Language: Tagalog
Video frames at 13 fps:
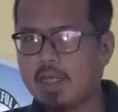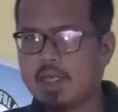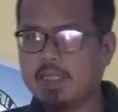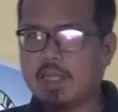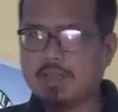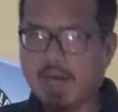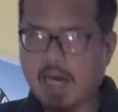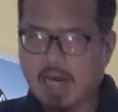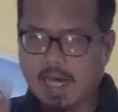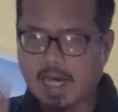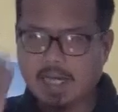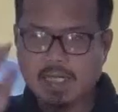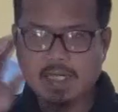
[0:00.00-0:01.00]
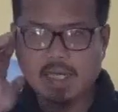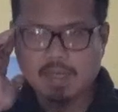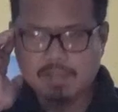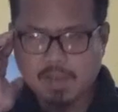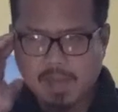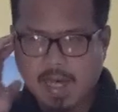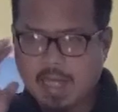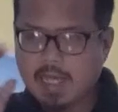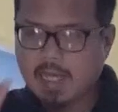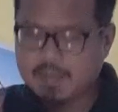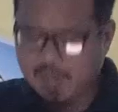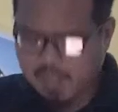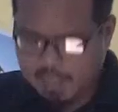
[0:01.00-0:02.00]
Hindi maaring ang
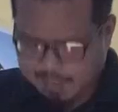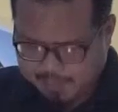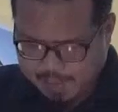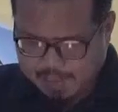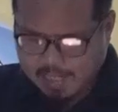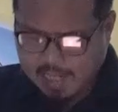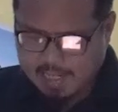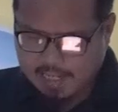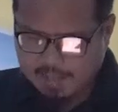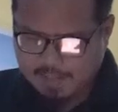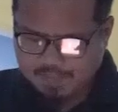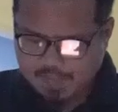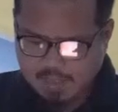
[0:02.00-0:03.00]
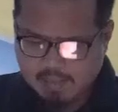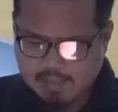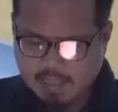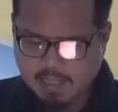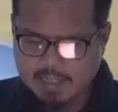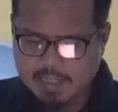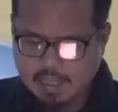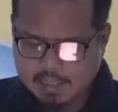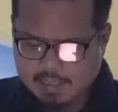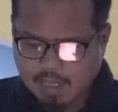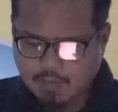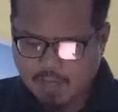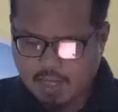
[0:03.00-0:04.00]
babae ay makikipagtalik sa kanyang
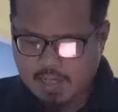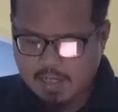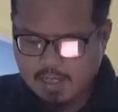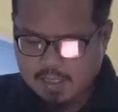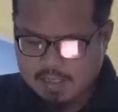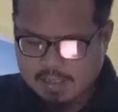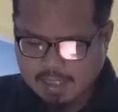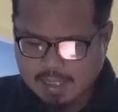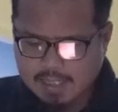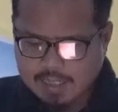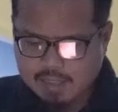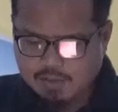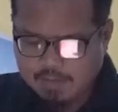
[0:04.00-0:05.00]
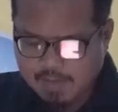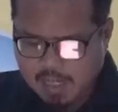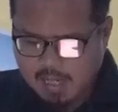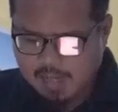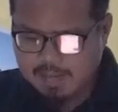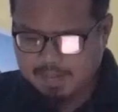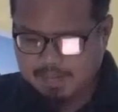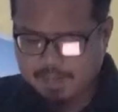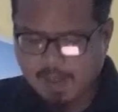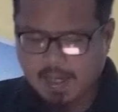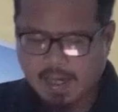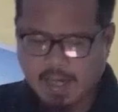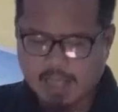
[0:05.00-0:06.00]
asawa sa ganitong mga
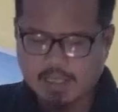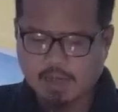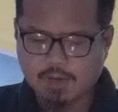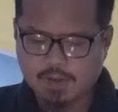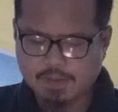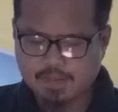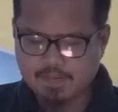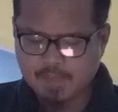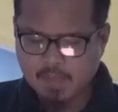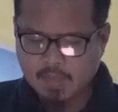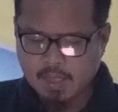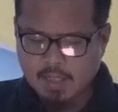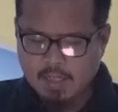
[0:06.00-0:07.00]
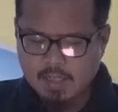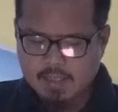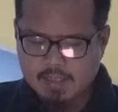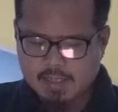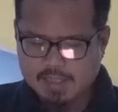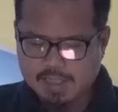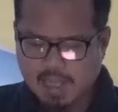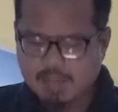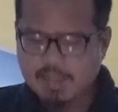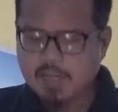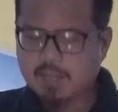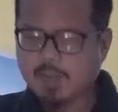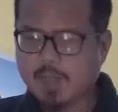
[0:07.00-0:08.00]
pagkakataon. Na
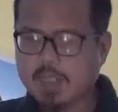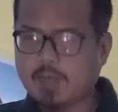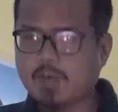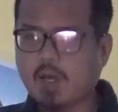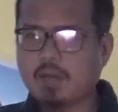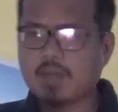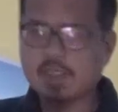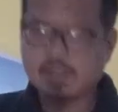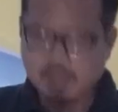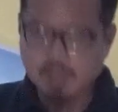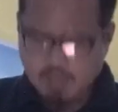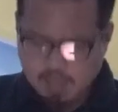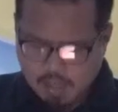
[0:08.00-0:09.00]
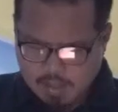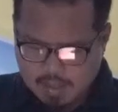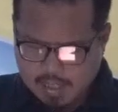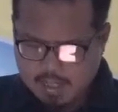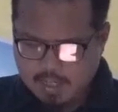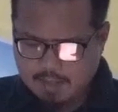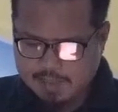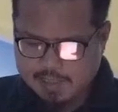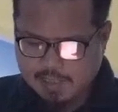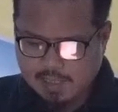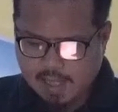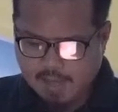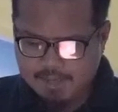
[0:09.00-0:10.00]
sinabi ni Propeta Muhammad sallallahu alaihi
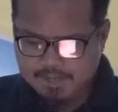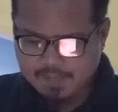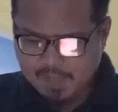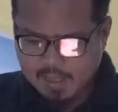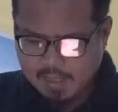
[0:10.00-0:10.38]
wasallam,